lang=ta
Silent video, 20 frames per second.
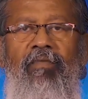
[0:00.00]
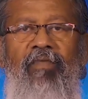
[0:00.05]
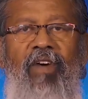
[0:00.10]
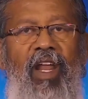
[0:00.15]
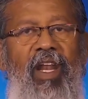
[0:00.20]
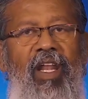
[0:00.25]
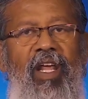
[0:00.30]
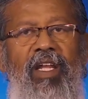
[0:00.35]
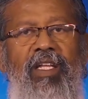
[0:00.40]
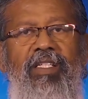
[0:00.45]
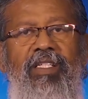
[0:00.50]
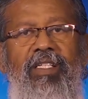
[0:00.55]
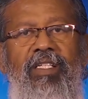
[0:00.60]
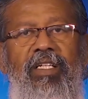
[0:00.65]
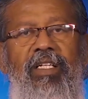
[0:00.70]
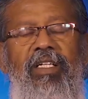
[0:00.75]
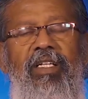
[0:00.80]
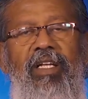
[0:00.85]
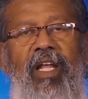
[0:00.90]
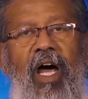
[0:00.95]

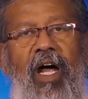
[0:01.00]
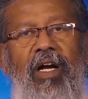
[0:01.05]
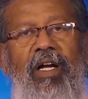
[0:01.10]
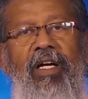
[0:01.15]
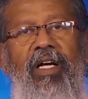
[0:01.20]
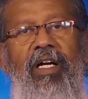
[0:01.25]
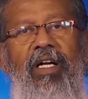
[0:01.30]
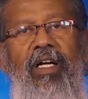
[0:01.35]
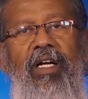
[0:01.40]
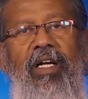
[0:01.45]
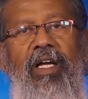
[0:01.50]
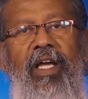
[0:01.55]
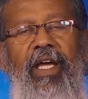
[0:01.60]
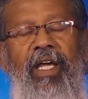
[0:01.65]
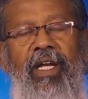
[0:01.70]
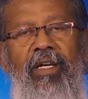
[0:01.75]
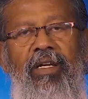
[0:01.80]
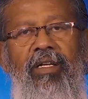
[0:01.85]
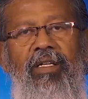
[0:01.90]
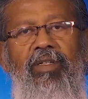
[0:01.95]
வல்லரசு நாடுகள்
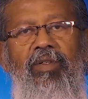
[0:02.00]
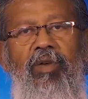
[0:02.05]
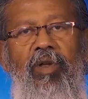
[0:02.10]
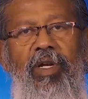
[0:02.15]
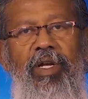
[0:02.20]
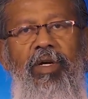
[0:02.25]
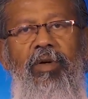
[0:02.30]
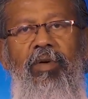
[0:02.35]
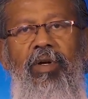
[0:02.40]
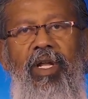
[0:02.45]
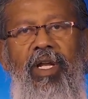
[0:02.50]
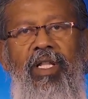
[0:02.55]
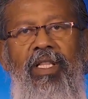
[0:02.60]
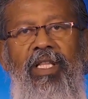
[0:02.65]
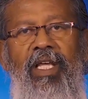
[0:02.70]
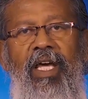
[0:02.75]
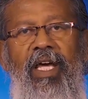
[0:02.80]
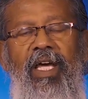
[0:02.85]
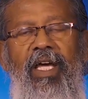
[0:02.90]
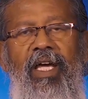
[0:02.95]
என்று சொல்லிக்
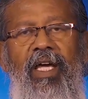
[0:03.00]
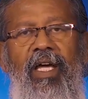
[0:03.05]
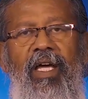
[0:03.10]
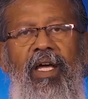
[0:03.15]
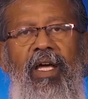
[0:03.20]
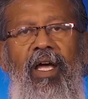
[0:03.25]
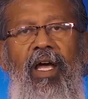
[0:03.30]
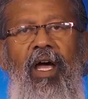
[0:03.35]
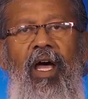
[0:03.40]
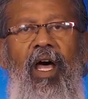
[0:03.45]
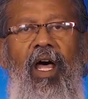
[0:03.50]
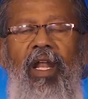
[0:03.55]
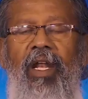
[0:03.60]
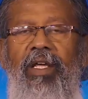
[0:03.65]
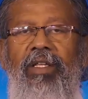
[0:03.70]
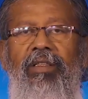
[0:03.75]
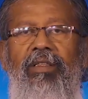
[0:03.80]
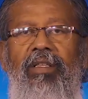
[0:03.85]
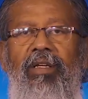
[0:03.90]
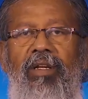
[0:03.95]
கொண்டிருந்த
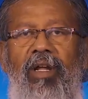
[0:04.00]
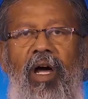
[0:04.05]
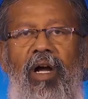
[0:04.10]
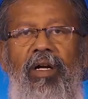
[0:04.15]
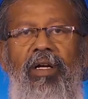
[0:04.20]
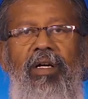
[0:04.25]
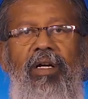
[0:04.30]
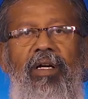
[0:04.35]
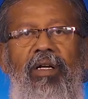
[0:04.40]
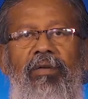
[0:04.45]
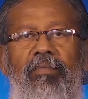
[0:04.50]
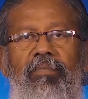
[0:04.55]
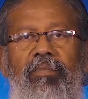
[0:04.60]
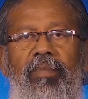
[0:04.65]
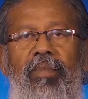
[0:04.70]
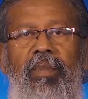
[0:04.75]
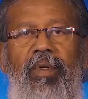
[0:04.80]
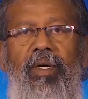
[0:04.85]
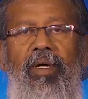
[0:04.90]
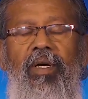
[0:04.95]
அனைத்து நாடுகளும்
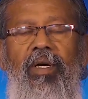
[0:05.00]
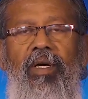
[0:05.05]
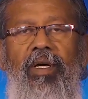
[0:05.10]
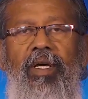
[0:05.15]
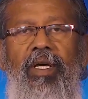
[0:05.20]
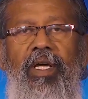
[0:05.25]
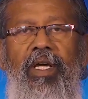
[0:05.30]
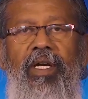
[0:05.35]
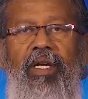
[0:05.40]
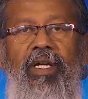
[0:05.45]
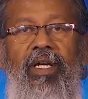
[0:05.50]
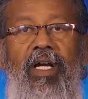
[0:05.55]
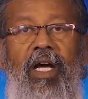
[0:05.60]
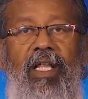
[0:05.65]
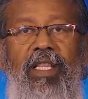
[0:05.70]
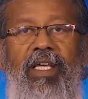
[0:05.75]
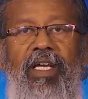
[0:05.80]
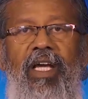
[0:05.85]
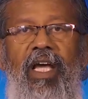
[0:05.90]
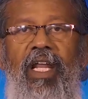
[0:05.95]
இன்று
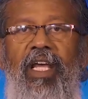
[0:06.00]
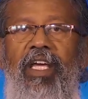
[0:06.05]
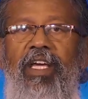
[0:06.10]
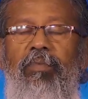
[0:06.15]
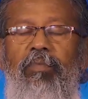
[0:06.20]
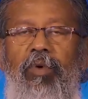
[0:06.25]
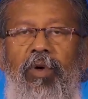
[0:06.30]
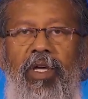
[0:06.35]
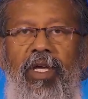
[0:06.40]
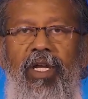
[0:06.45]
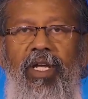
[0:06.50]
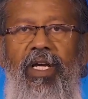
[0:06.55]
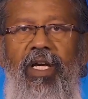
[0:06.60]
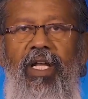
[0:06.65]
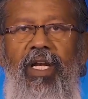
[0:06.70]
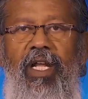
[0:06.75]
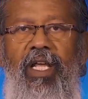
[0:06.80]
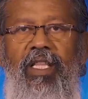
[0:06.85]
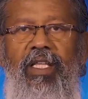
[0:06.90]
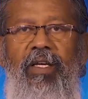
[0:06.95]
கதிகலங்கி
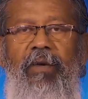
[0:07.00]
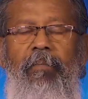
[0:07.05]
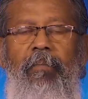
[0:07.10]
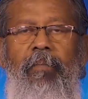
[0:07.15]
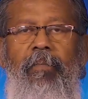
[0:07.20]
போயிருக்கின்றது